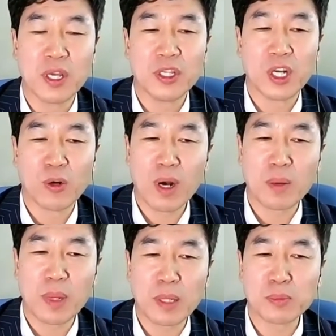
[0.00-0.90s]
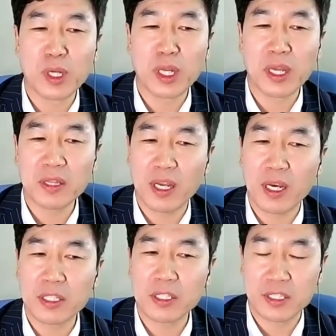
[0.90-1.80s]
영광 방문의
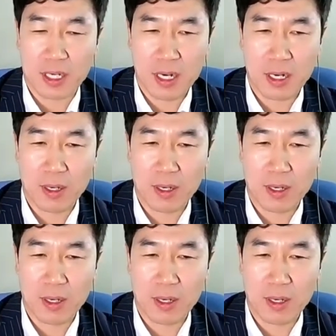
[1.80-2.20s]
혜택까지 잘